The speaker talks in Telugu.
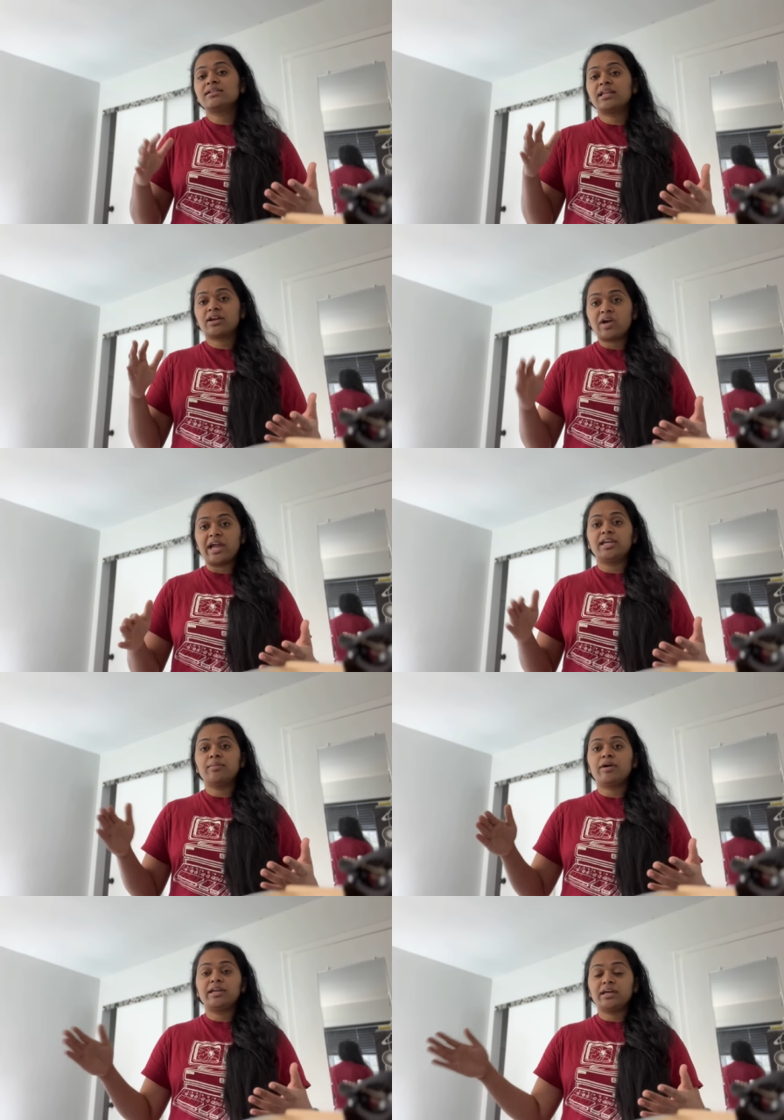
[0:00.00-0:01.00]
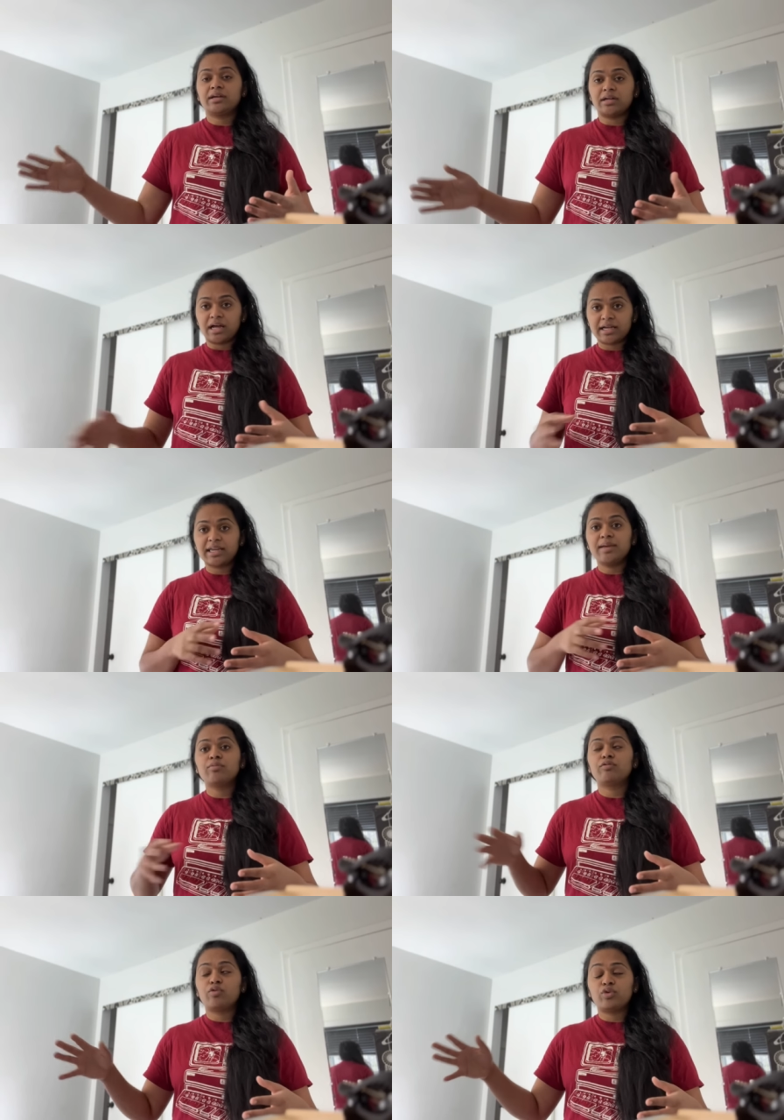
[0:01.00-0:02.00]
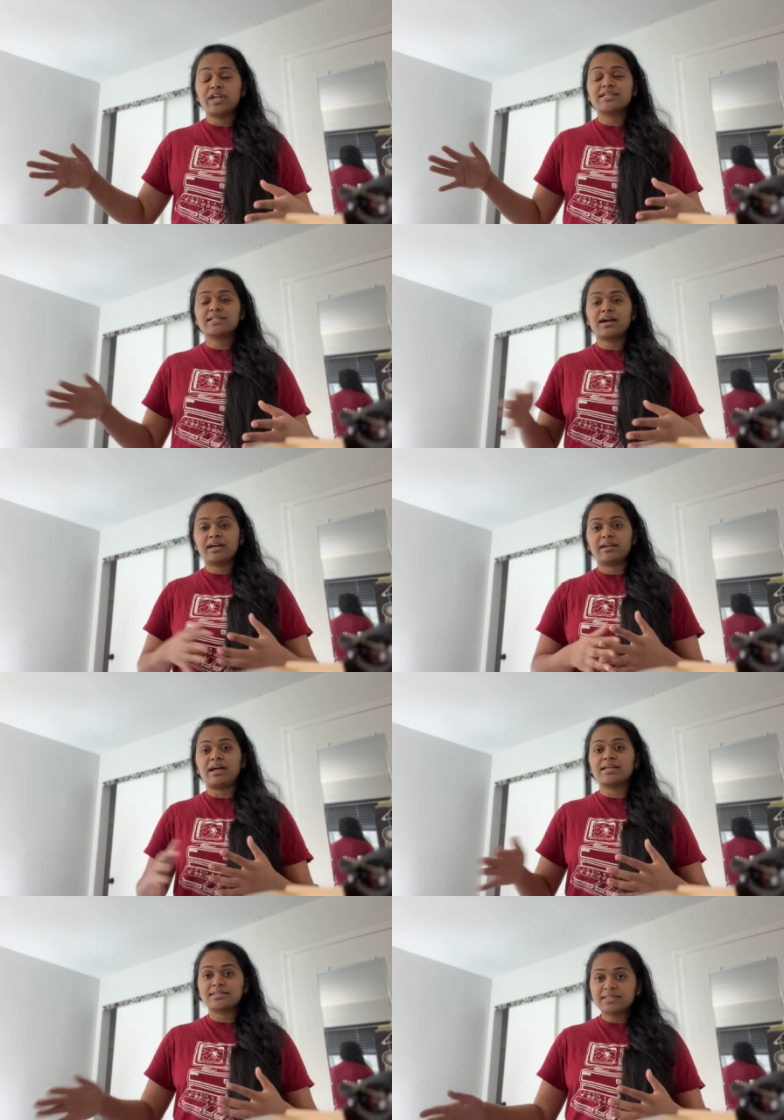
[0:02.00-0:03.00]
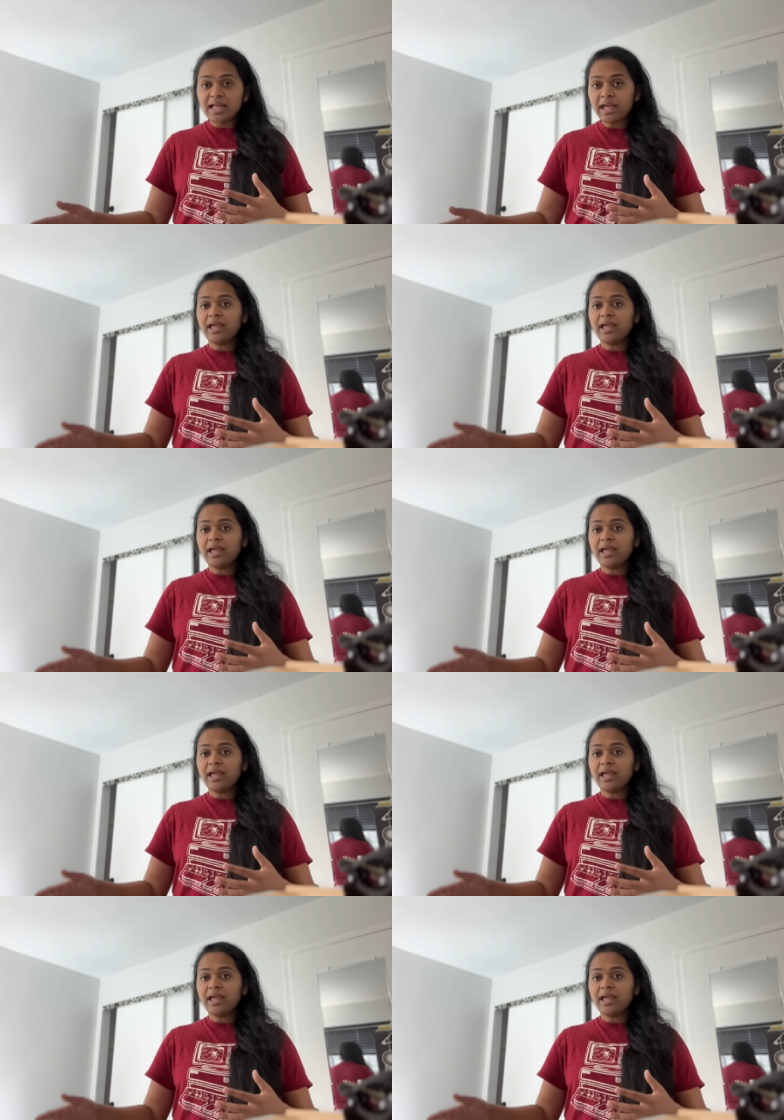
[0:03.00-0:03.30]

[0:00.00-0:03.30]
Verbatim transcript: తనకు యాంటీబయాటిక్ ఆ క్రీమ్ ఫోర్ డేస్ దాకా రాస్తే